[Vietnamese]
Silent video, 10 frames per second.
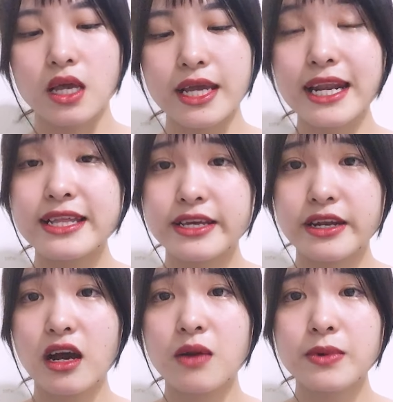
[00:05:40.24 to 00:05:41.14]
Cái này thì
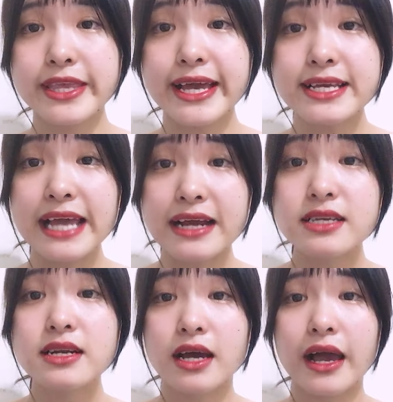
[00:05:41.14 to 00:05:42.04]
nó không có chắc chắn
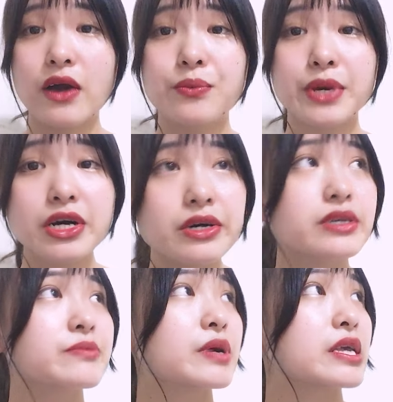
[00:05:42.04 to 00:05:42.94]
như là cái hôm bữa,
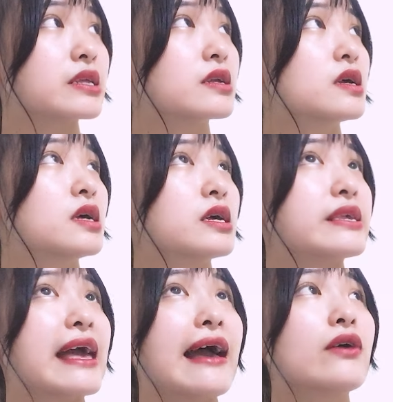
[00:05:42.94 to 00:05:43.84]
nhưng mà
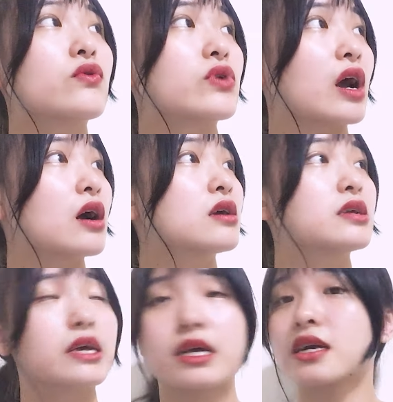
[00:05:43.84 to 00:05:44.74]
giá của nó
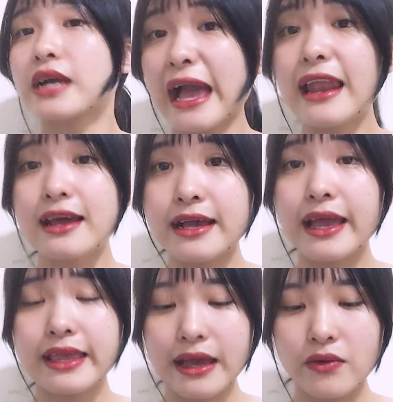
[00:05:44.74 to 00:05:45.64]
thì khá là
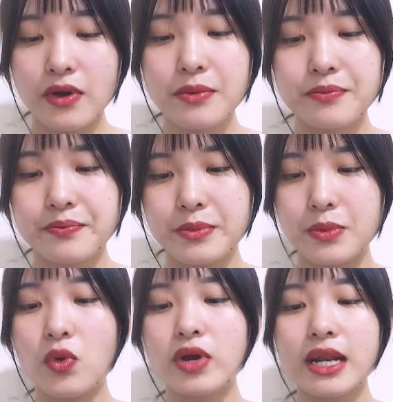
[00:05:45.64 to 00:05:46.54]
ngang nhau á,
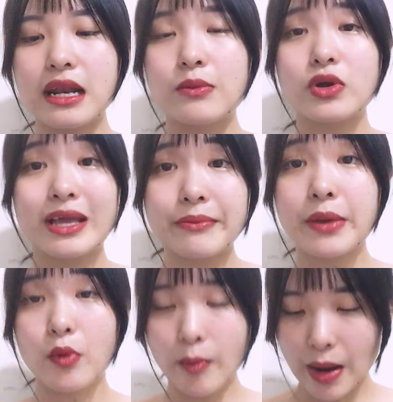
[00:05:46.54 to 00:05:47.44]
mình mua cái này là một trăm
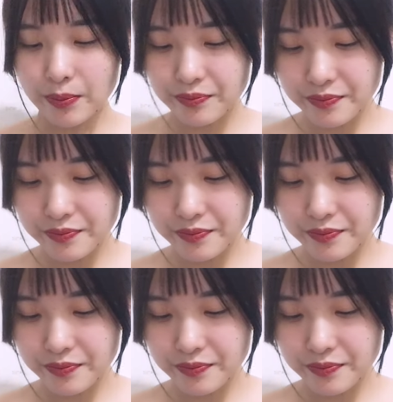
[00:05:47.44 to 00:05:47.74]
nghìn một bọc.